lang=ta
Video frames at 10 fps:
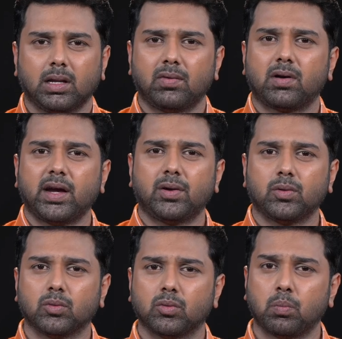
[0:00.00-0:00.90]
தேவ் ட்ரை டு
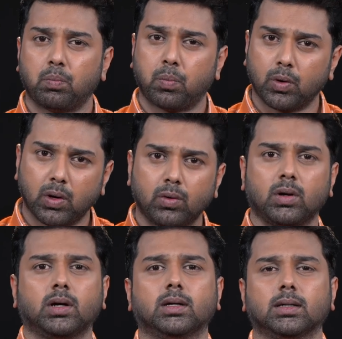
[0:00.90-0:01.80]
புட் டவுன்
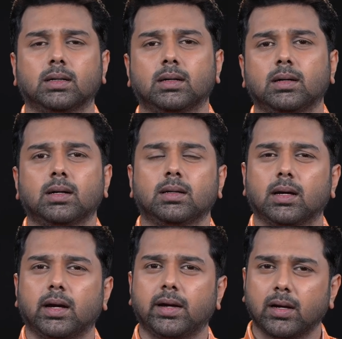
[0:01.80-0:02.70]
த
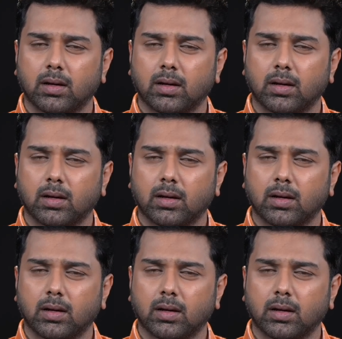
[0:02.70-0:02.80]
இந்தியன்